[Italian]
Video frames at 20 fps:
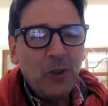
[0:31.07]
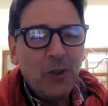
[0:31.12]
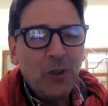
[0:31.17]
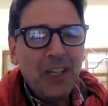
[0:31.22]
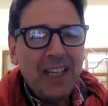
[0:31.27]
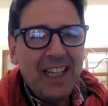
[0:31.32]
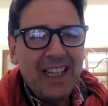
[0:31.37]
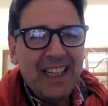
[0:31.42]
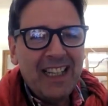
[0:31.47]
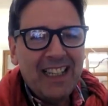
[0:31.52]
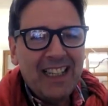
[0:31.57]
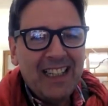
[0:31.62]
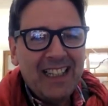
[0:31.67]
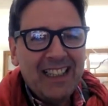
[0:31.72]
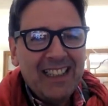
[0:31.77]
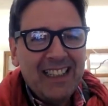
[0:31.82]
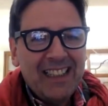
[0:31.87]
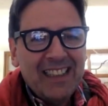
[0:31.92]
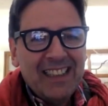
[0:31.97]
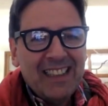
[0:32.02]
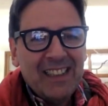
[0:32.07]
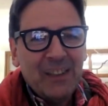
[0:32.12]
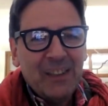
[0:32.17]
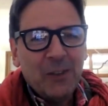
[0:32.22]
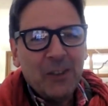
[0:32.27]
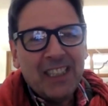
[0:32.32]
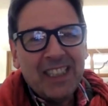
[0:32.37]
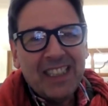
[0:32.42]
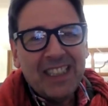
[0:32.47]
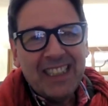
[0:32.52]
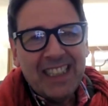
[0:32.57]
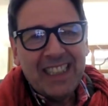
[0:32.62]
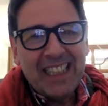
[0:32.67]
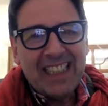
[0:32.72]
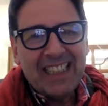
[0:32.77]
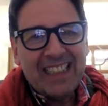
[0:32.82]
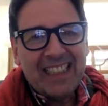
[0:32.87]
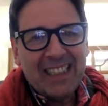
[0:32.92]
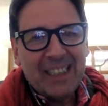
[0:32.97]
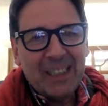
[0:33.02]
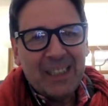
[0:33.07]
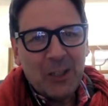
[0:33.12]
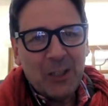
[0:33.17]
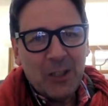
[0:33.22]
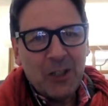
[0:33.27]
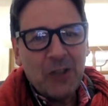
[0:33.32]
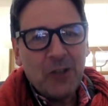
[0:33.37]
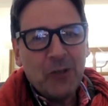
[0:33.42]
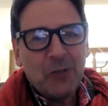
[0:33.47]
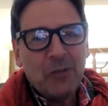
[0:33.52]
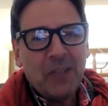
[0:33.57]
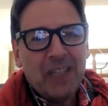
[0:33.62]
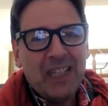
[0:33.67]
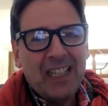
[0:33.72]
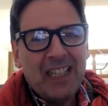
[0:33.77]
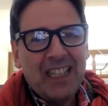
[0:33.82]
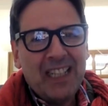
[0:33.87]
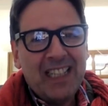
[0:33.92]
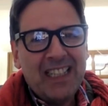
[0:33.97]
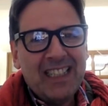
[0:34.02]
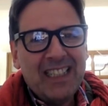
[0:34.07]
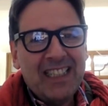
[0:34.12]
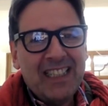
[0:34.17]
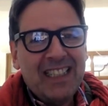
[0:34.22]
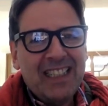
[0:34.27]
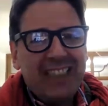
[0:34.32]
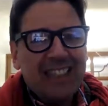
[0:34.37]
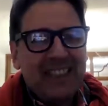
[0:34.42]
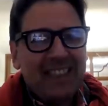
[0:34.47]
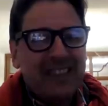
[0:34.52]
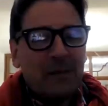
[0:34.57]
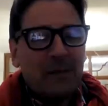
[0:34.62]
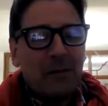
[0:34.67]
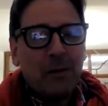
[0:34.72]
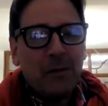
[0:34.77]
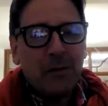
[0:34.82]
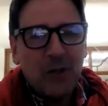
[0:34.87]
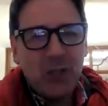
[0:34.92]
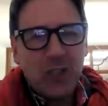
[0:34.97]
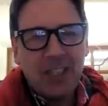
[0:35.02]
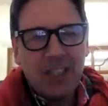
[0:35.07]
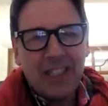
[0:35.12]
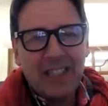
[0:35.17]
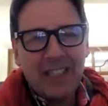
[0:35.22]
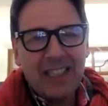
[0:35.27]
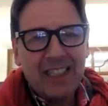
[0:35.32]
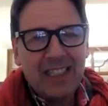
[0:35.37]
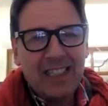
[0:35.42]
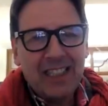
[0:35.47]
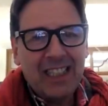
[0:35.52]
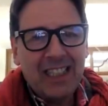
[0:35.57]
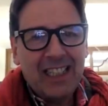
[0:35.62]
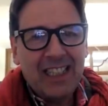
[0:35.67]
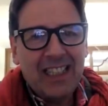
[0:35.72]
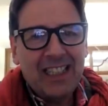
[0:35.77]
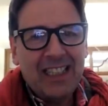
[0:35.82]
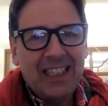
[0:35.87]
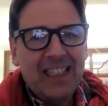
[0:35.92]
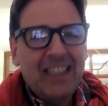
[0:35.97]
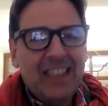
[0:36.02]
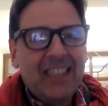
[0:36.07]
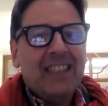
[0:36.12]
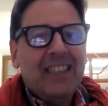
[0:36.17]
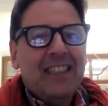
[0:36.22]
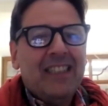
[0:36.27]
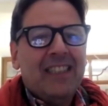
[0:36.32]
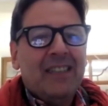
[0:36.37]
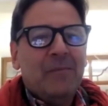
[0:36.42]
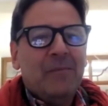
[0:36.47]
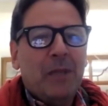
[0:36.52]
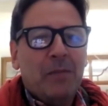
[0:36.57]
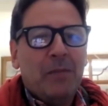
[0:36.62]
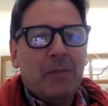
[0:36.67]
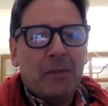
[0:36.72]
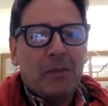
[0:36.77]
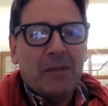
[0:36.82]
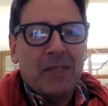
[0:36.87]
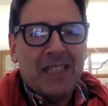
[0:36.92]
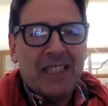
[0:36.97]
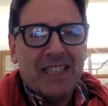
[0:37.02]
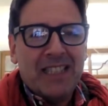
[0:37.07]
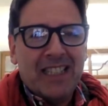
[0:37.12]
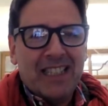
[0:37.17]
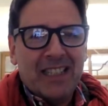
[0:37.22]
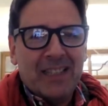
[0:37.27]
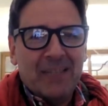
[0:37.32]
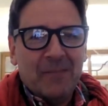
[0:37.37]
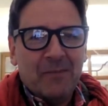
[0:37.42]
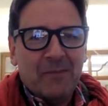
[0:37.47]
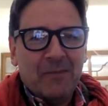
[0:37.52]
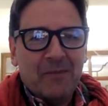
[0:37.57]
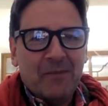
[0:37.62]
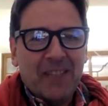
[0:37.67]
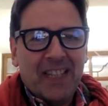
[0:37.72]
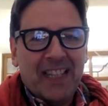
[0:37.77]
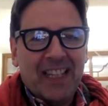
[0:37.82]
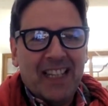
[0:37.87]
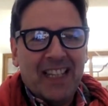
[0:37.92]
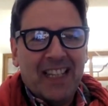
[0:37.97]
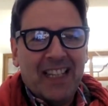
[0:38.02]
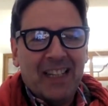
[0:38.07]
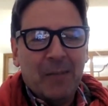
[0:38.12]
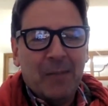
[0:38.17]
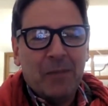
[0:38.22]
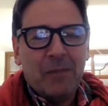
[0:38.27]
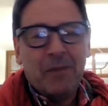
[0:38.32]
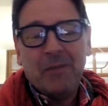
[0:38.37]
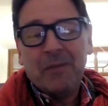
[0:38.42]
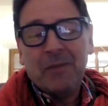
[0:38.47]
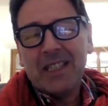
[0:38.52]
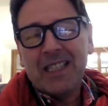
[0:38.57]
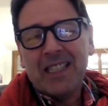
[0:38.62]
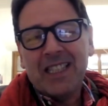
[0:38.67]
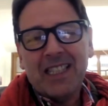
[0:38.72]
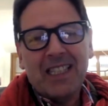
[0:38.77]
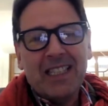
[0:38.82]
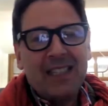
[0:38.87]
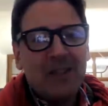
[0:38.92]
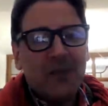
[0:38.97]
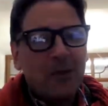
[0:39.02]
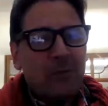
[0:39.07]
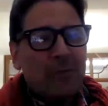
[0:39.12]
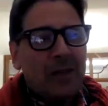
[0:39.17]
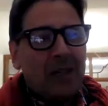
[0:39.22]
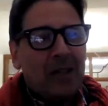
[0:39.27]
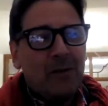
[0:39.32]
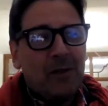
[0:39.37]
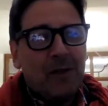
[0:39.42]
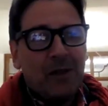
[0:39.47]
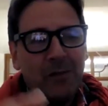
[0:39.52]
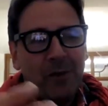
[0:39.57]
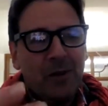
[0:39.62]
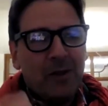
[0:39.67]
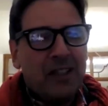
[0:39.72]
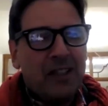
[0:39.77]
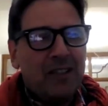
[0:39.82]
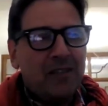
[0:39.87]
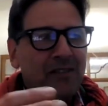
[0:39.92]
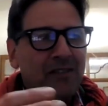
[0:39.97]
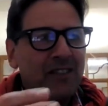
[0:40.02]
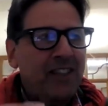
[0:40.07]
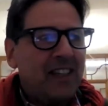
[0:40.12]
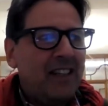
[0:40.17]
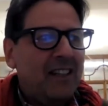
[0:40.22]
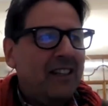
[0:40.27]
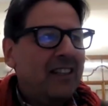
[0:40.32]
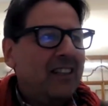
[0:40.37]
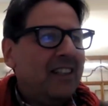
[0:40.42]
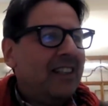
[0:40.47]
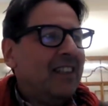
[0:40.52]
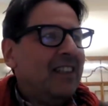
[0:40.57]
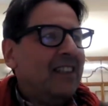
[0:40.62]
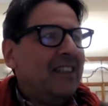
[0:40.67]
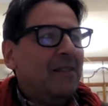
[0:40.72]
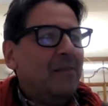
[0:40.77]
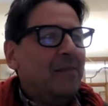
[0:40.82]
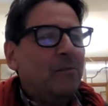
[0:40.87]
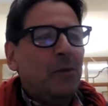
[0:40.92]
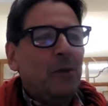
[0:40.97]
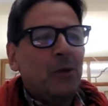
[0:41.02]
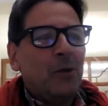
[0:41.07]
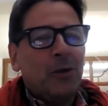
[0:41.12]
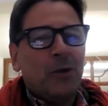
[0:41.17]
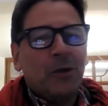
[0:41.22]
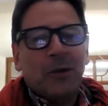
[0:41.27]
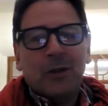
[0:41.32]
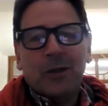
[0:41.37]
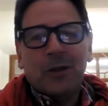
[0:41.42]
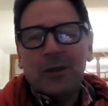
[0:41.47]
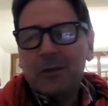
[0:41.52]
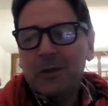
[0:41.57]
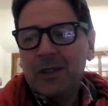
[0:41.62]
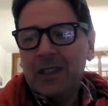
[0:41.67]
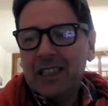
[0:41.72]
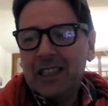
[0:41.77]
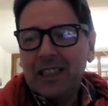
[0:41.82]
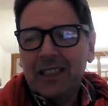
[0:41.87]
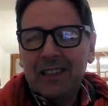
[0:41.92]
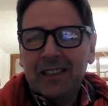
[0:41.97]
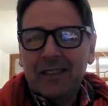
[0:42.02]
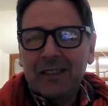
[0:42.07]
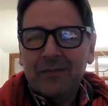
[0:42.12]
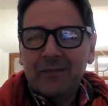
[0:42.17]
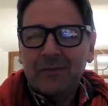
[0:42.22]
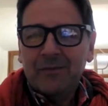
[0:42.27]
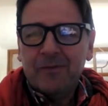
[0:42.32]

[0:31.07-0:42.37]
un collega nonché didatta del centro milanese e siamo amici da tanti anni, Beppe Pasini. Eh, Beppe Pasini, insomma, ha una biografia molto, come dire,